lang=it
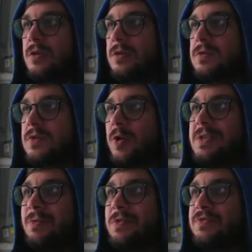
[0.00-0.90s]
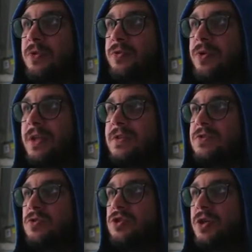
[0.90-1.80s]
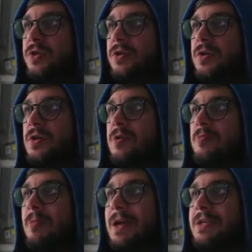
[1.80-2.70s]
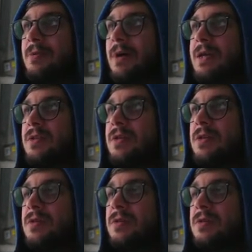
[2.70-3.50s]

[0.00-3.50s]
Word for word: Secondo me siamo sfortunati a sto giro. Magnemite.